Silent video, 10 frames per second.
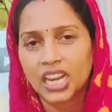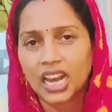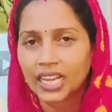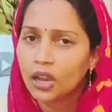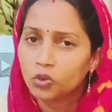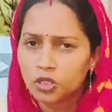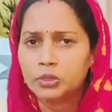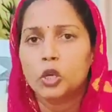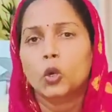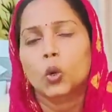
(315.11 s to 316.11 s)
चला गया उस
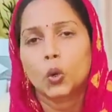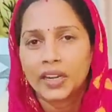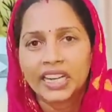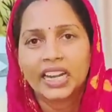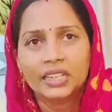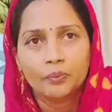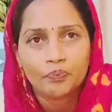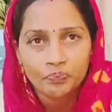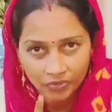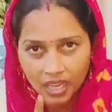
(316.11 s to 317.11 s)
वीडियो को लोगों माया
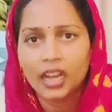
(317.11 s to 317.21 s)
लग रहा